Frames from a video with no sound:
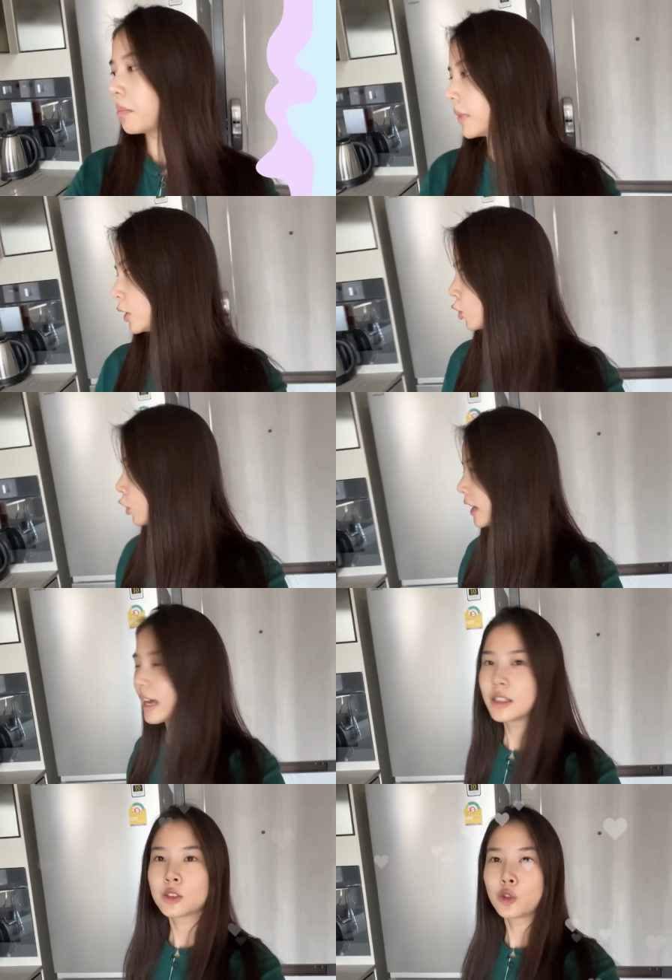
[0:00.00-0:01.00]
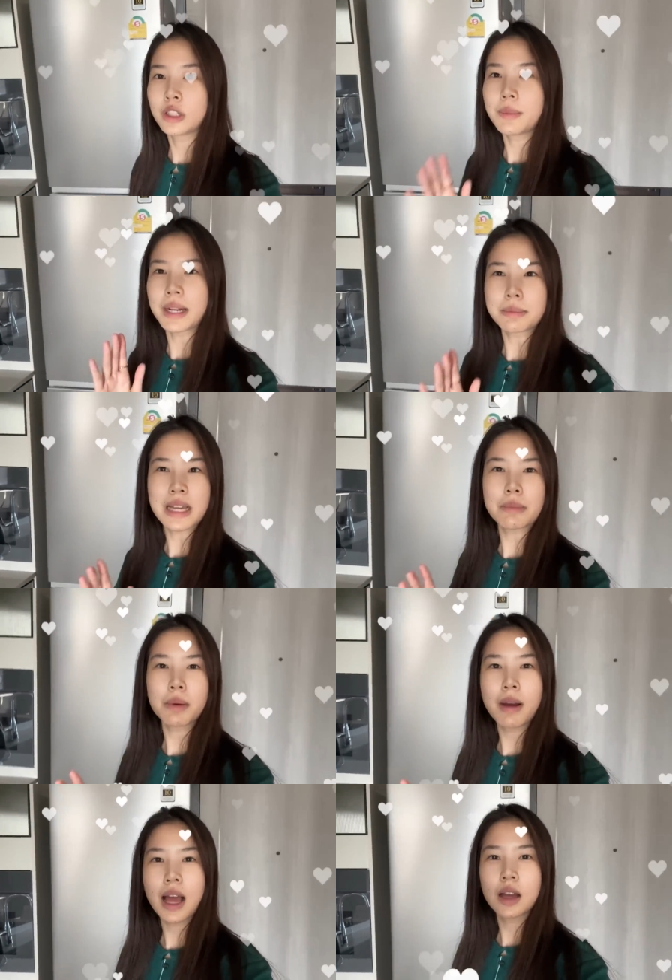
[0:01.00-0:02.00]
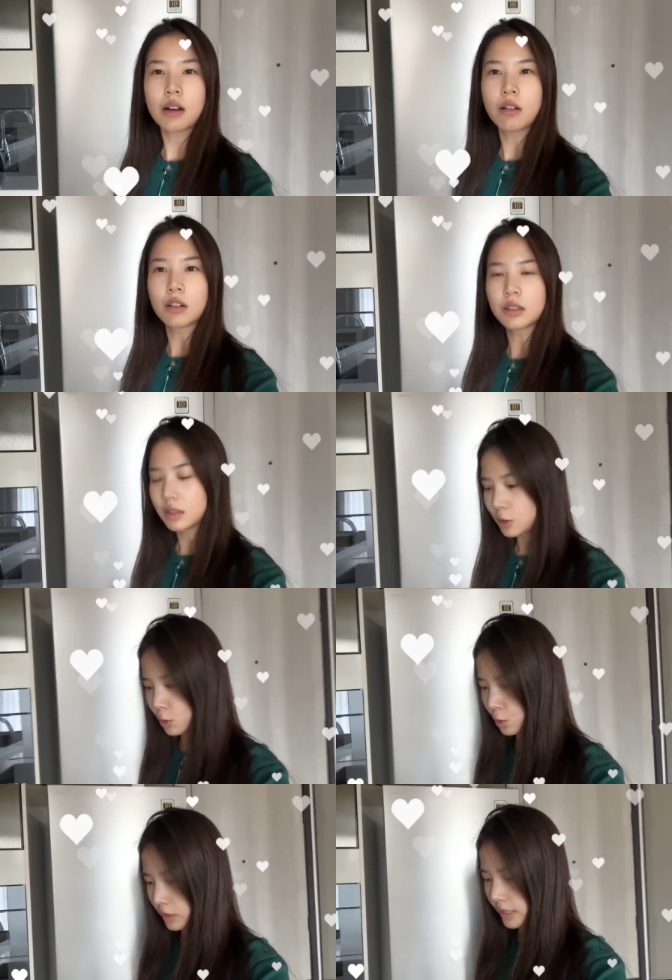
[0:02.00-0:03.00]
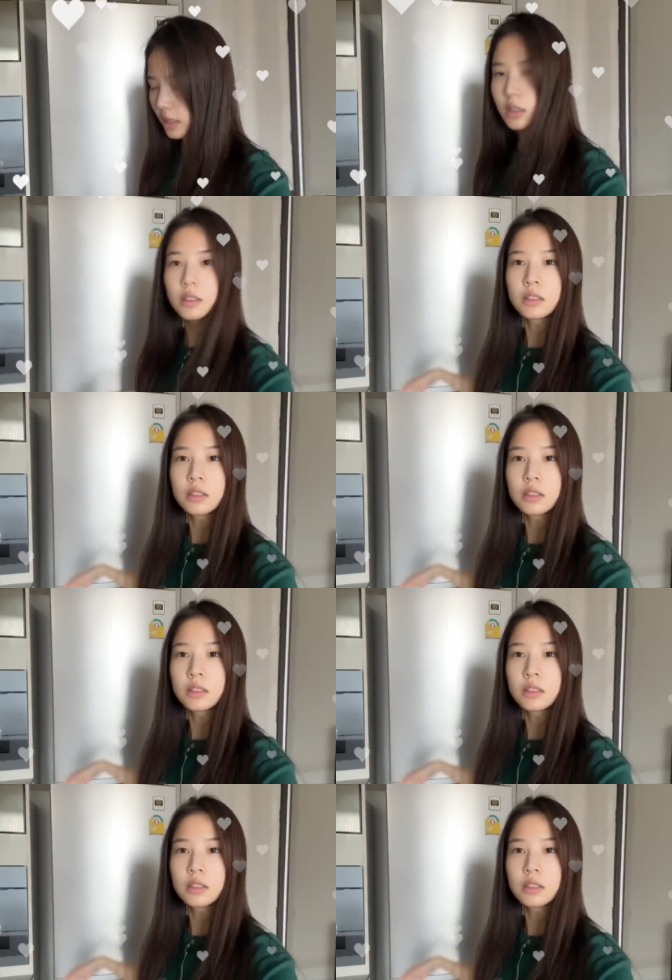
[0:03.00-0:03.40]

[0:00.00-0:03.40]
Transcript: มาดูนะคะจุดที่ประทับใจมากๆของจุดนี้ก็คือ